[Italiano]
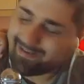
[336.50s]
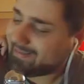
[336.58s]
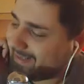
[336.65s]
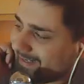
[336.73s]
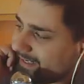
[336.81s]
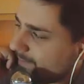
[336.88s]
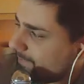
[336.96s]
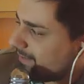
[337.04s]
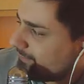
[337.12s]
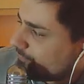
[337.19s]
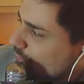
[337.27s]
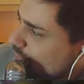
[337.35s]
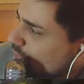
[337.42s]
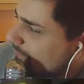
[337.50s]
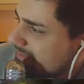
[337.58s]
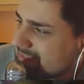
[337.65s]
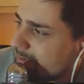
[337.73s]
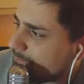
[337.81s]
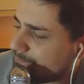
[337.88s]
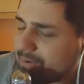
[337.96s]
Il caricamento, come
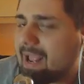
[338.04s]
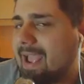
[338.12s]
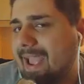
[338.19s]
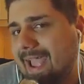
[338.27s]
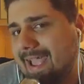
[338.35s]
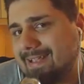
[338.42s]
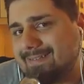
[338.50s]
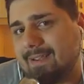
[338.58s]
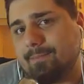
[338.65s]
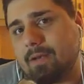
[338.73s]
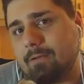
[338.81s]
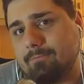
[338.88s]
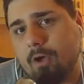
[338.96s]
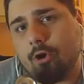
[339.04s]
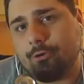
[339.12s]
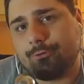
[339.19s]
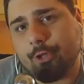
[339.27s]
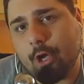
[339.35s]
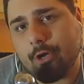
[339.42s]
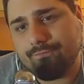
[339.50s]
sempre, è sempre
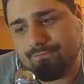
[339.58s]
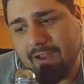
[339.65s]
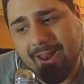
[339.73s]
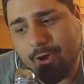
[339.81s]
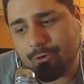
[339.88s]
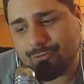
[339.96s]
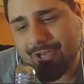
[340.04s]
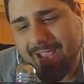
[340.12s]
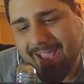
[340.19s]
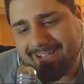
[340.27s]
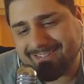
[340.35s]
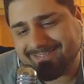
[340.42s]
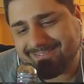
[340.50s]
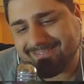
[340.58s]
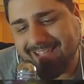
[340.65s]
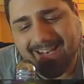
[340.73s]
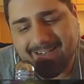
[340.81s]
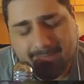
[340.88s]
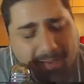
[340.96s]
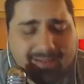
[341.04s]
molto veloce
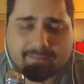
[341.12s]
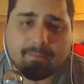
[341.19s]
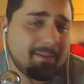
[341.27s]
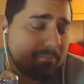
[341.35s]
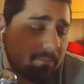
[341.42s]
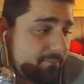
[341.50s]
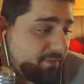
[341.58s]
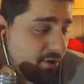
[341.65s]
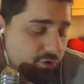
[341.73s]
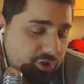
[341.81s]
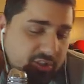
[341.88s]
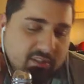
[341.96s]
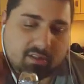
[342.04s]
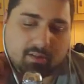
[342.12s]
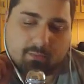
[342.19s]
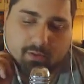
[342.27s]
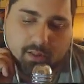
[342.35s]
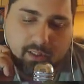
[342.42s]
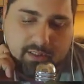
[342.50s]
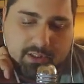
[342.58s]
talmente ma, ma,
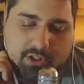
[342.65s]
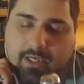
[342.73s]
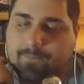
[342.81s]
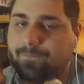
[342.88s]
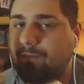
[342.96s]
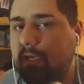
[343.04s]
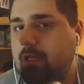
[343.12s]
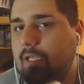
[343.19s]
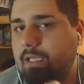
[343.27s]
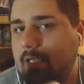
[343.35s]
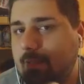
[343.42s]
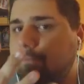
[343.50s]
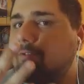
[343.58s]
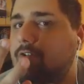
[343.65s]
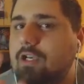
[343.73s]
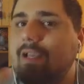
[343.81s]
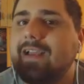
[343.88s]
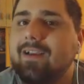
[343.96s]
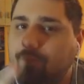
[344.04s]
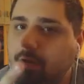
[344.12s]
velocissimo ragazzi cioè eh, appunto cioè,
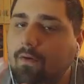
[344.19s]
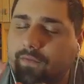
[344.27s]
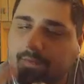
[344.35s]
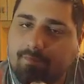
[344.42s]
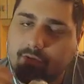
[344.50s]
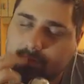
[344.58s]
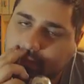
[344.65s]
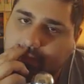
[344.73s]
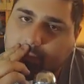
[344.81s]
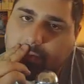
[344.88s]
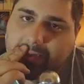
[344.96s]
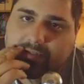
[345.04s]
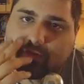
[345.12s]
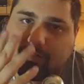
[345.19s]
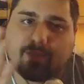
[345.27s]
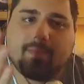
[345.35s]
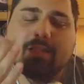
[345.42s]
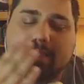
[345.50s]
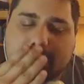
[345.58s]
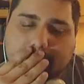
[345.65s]
volevo farvi notare questo The
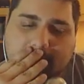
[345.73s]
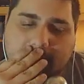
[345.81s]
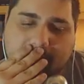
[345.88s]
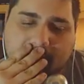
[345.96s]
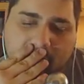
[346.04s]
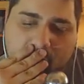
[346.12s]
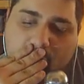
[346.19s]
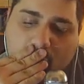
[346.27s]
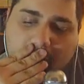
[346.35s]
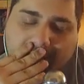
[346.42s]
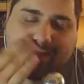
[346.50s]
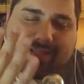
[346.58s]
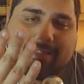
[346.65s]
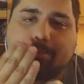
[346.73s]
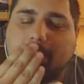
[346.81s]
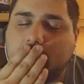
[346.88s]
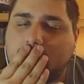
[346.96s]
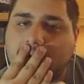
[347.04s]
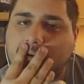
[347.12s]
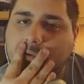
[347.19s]
Amazing Spider-Man 2
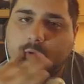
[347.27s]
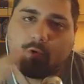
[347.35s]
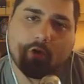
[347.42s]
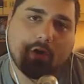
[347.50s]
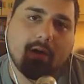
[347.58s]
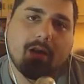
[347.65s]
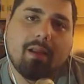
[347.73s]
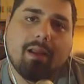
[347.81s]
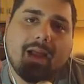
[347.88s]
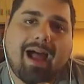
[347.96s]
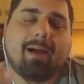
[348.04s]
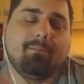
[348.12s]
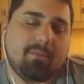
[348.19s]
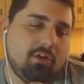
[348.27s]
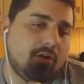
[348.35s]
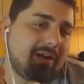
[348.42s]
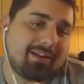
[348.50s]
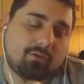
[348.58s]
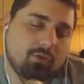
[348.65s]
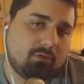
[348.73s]
rispetto all'1 ha
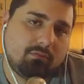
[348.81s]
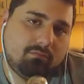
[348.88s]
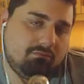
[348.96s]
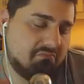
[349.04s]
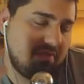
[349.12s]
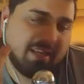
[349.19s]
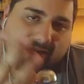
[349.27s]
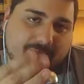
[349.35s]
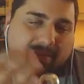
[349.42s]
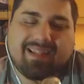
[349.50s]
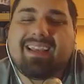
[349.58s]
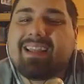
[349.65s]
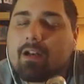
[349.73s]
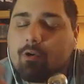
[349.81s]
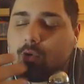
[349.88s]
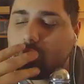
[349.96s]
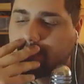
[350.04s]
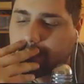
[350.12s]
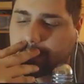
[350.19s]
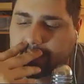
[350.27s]
migliorato di, ma di gran
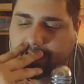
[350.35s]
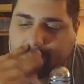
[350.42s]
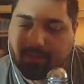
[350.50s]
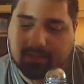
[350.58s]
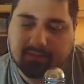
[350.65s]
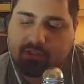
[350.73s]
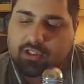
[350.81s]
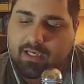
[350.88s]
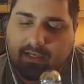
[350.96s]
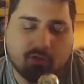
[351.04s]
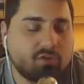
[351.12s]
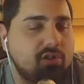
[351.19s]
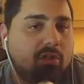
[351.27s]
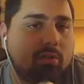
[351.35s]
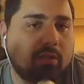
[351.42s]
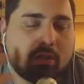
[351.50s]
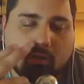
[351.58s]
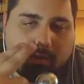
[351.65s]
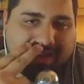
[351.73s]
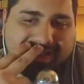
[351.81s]
lunga i caricamenti cioè non si
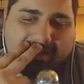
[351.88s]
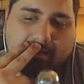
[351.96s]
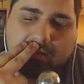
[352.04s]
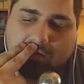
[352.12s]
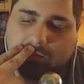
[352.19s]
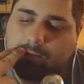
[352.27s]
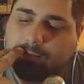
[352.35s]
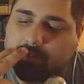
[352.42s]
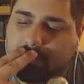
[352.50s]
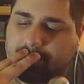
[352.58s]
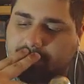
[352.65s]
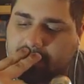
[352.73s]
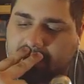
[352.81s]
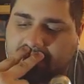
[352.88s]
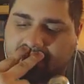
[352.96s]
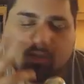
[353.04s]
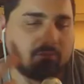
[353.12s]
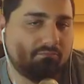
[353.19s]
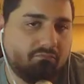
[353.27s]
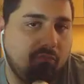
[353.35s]
notano neanche come potete vedere
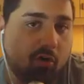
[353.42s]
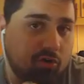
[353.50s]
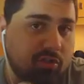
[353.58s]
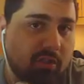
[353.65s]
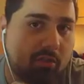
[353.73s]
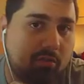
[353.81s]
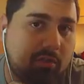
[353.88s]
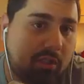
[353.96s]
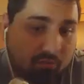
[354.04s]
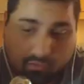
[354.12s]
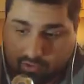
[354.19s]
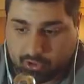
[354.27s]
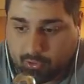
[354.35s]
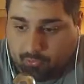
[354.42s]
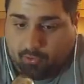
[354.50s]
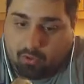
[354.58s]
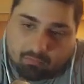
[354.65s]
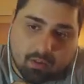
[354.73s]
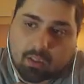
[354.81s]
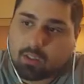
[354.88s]
cioè voi lo state notando io
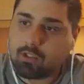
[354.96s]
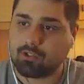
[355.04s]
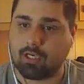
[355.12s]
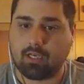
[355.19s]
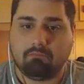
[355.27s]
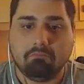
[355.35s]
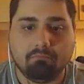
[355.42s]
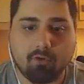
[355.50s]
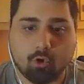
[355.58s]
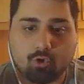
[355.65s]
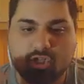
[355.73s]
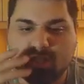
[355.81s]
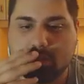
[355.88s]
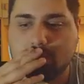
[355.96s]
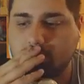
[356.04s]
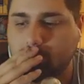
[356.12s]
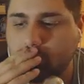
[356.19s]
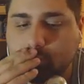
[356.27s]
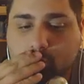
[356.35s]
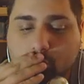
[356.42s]
no cioè velocissimo
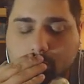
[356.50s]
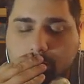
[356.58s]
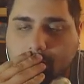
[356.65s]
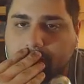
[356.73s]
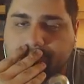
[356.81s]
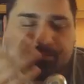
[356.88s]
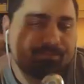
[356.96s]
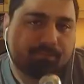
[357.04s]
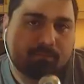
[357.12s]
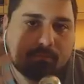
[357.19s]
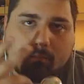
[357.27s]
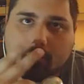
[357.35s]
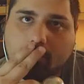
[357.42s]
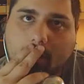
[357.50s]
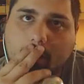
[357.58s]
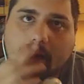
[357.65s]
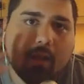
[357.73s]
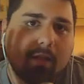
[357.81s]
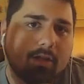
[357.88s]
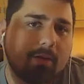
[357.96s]
un turbo
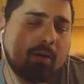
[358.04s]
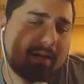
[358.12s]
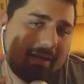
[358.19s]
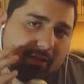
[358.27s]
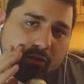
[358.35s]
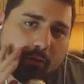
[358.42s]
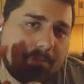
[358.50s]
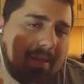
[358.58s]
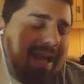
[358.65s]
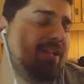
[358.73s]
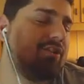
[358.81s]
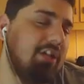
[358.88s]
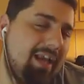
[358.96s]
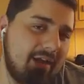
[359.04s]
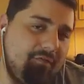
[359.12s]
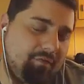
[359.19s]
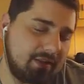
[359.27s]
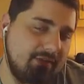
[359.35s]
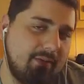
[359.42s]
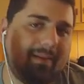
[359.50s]
diciamo che nei doppiaggi
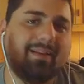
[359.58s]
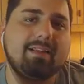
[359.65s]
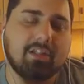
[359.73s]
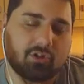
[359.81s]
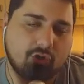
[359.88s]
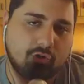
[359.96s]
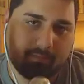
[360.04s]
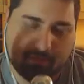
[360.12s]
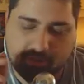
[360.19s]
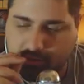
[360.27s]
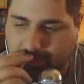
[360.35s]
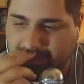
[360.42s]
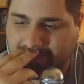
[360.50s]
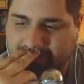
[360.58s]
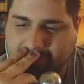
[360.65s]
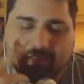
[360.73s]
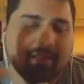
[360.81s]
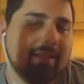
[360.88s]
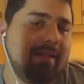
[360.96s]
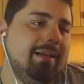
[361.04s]
effettivamente si sono migliorati
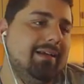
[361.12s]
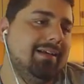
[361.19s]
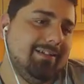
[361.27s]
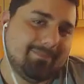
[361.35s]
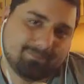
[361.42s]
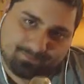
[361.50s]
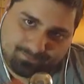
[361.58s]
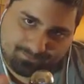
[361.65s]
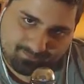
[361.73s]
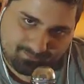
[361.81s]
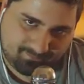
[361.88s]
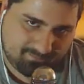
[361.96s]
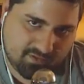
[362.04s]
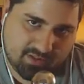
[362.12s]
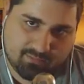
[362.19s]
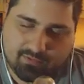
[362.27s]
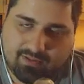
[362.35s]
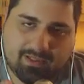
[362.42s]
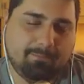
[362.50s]
Diciamo,